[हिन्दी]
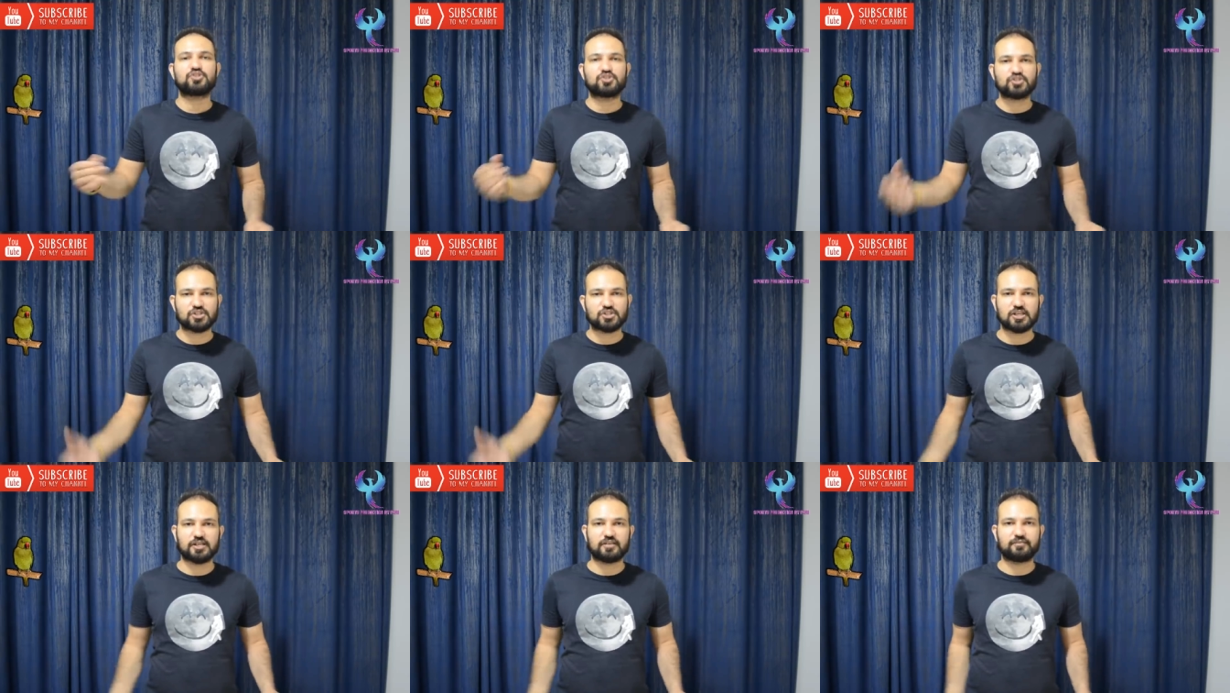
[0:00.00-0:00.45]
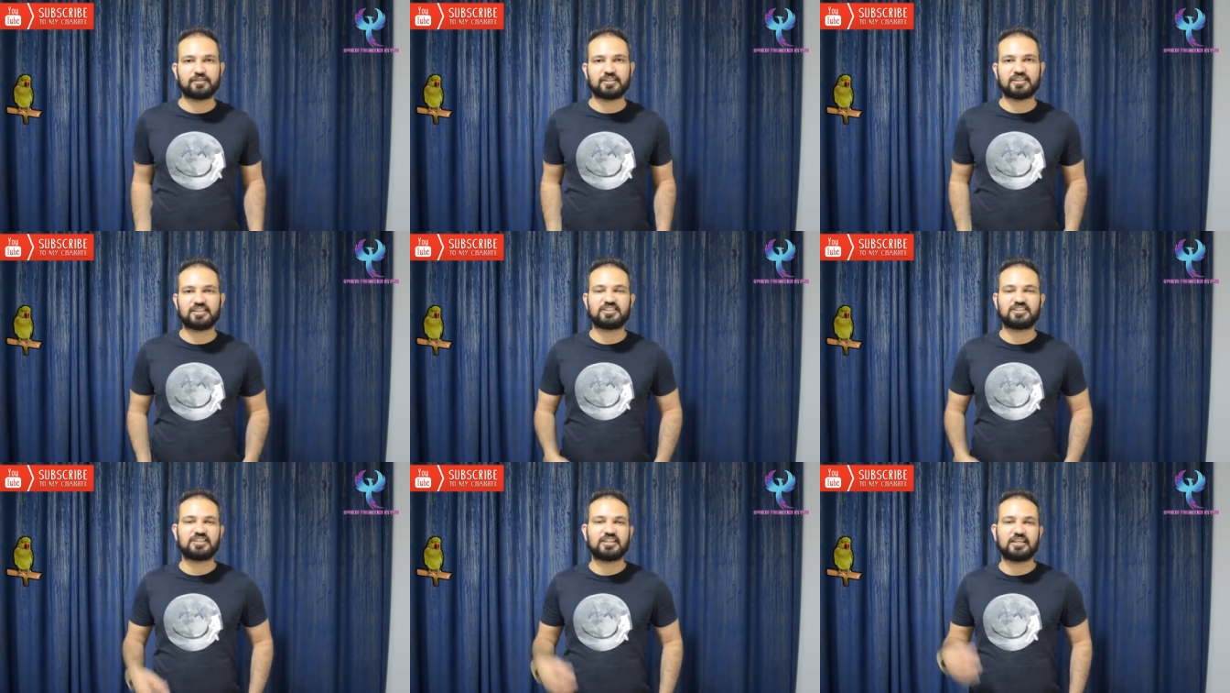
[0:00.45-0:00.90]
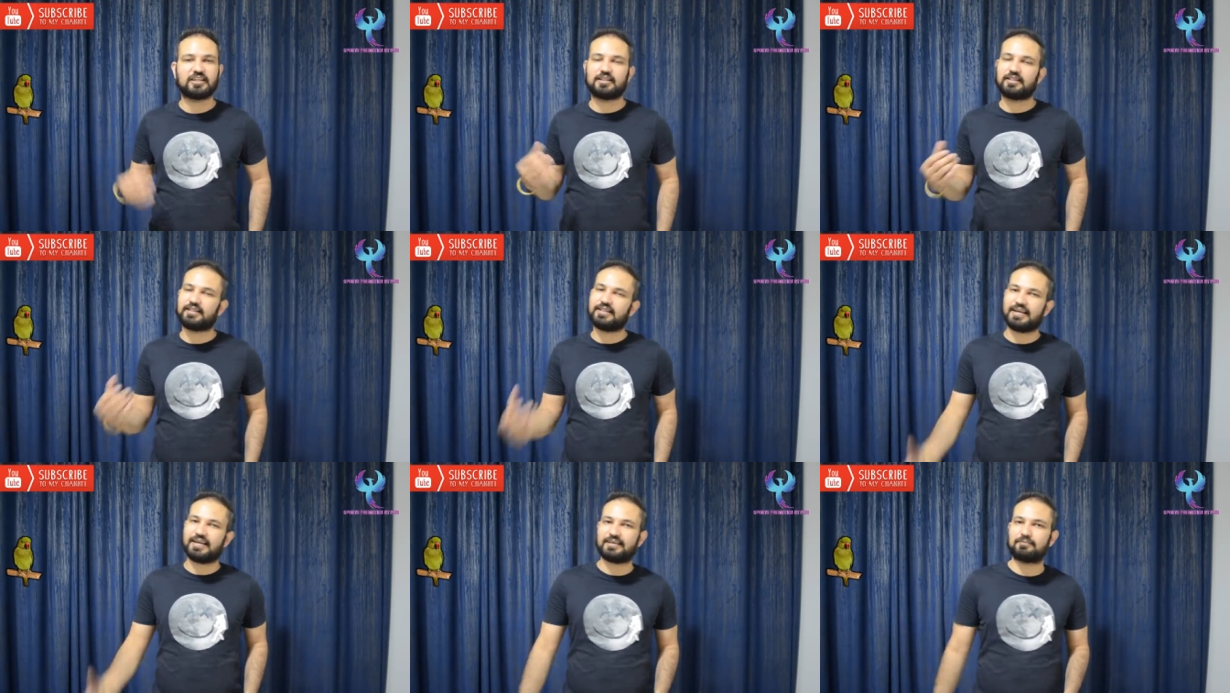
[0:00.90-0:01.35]
शेयर भी कीजिए
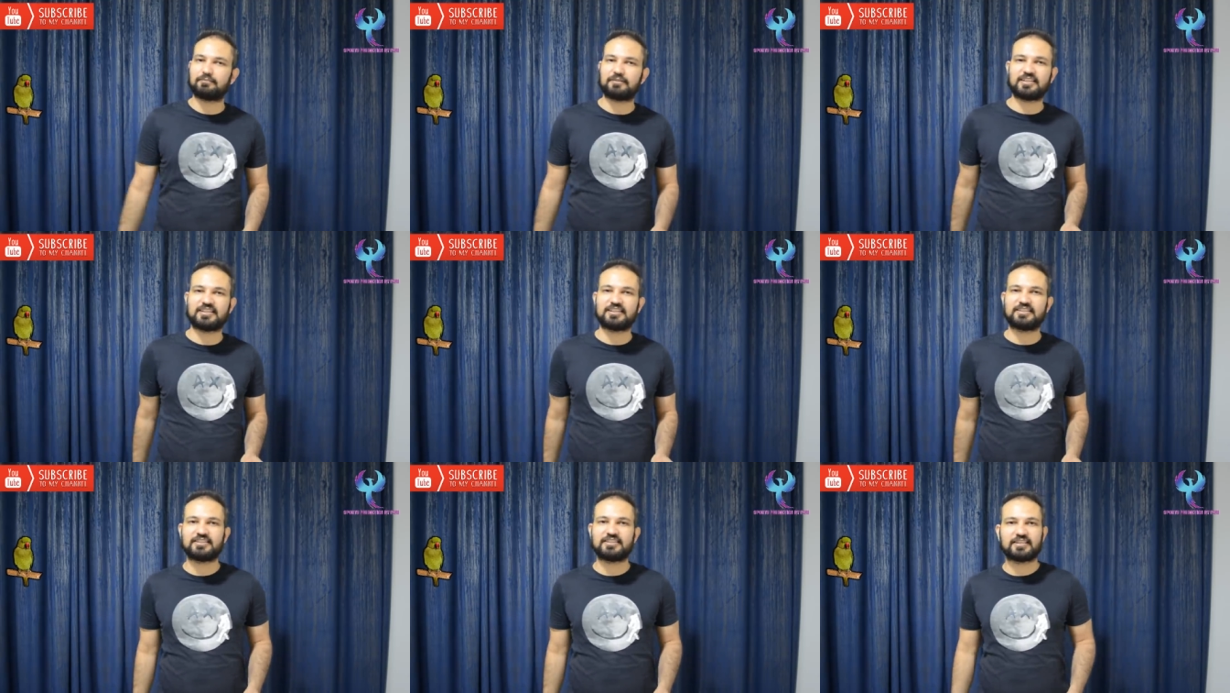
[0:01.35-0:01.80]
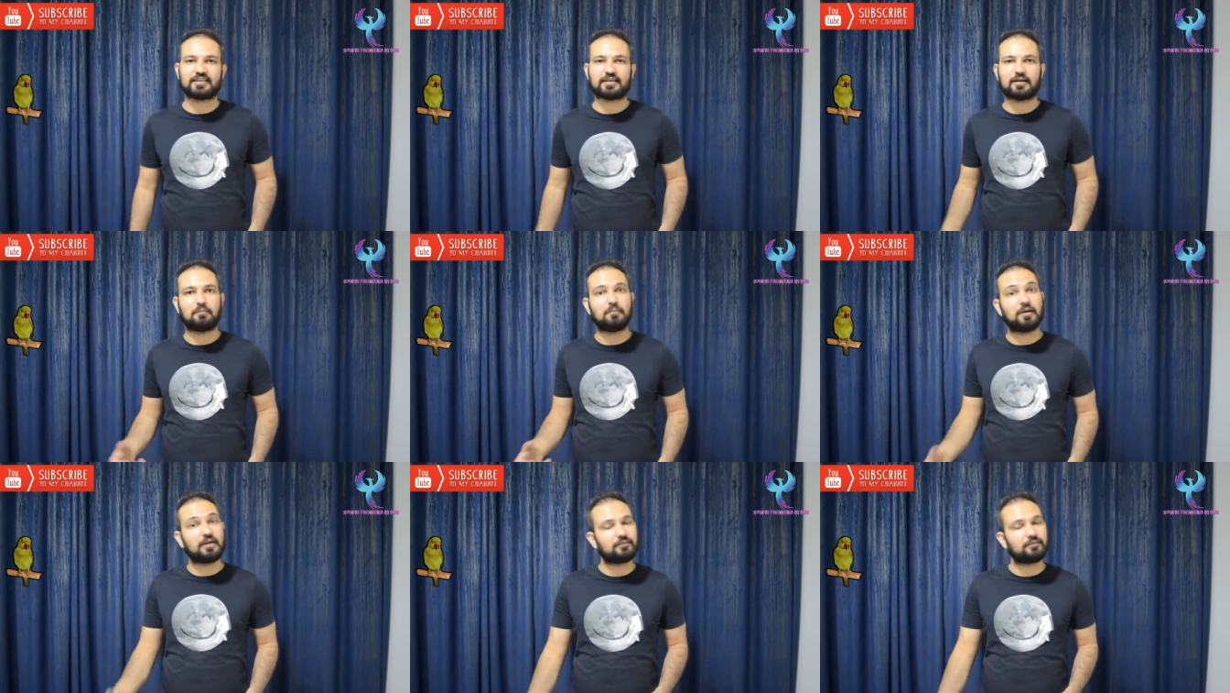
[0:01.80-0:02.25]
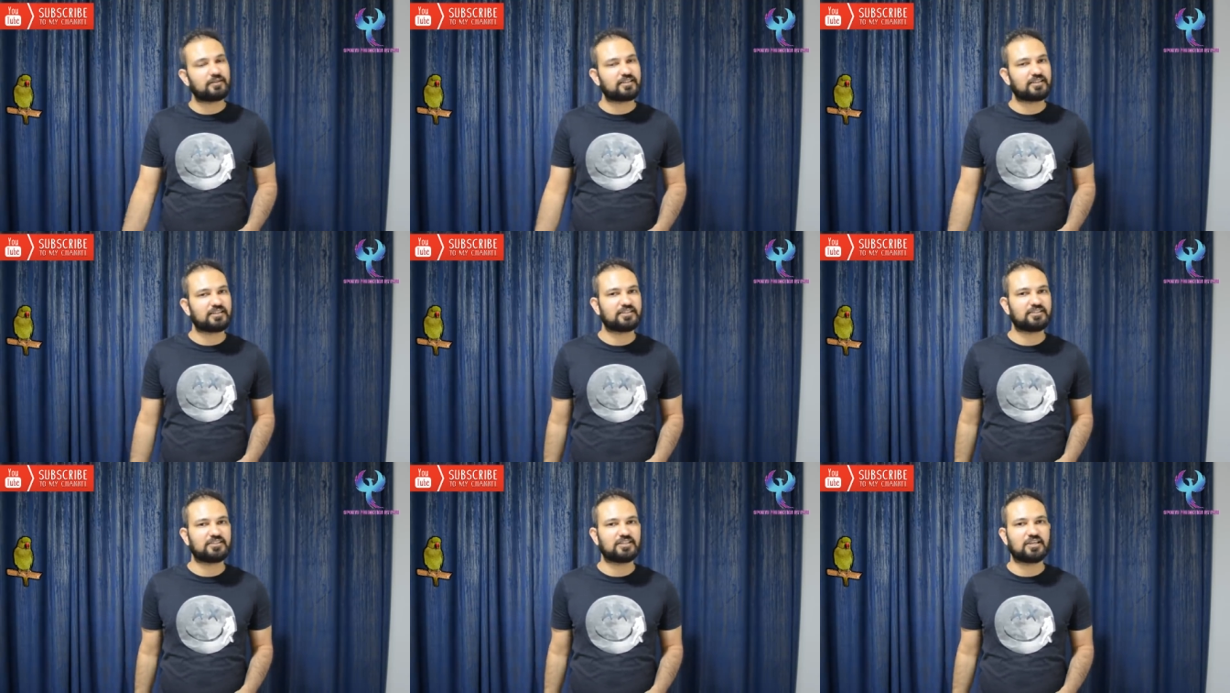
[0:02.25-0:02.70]
लाइक भी कीजिए कमेंट भी
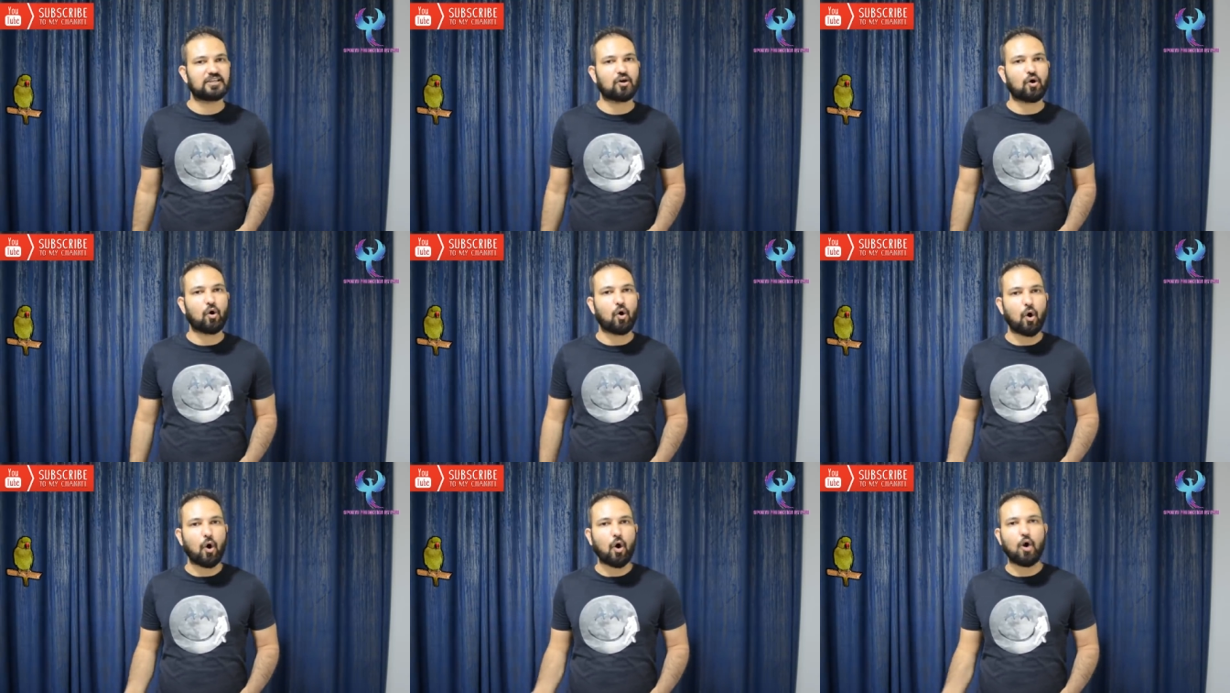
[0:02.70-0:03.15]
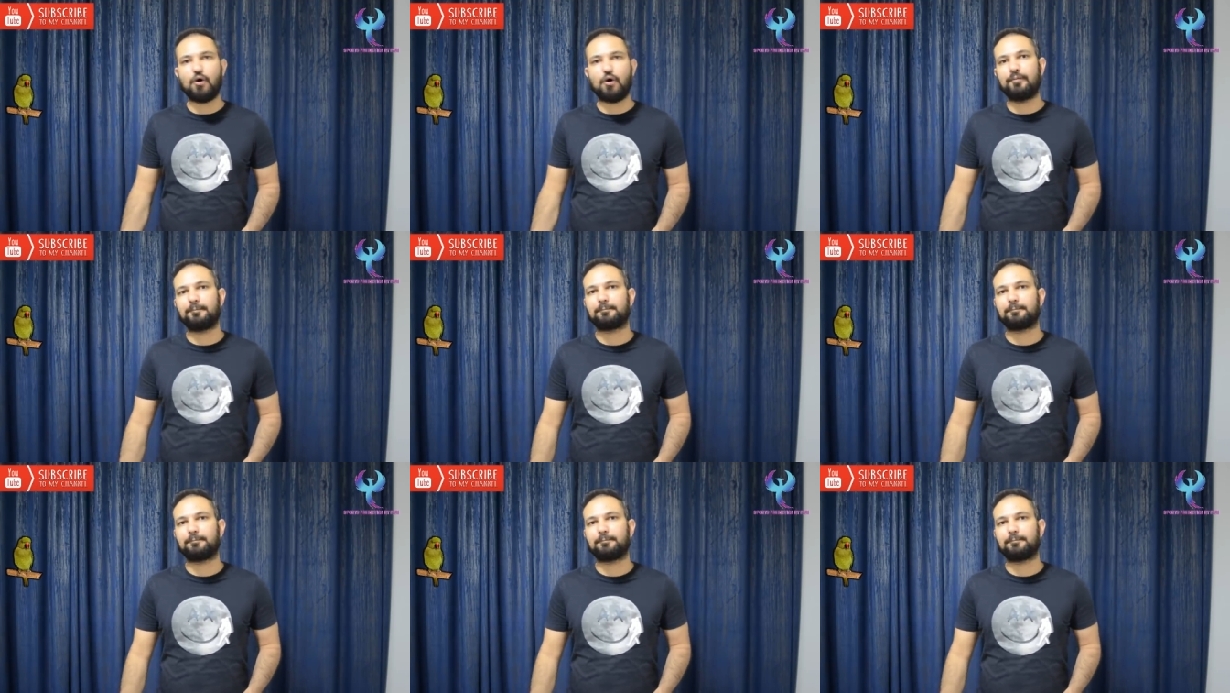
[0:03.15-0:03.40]
कीजिए और